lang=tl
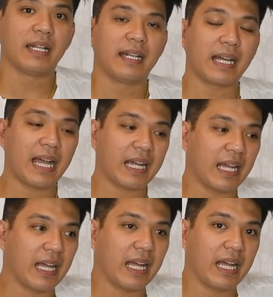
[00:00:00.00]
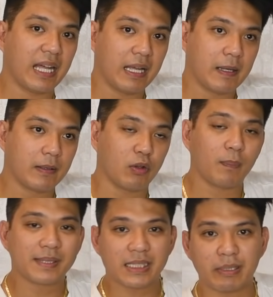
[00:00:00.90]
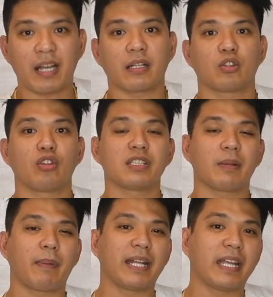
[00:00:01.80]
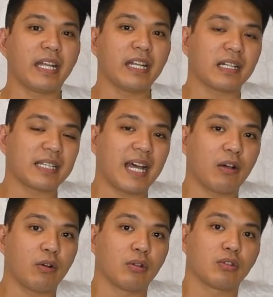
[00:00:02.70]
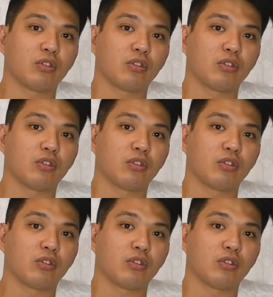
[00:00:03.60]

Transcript: nakaka-obstruct dun sa paningin ng tao,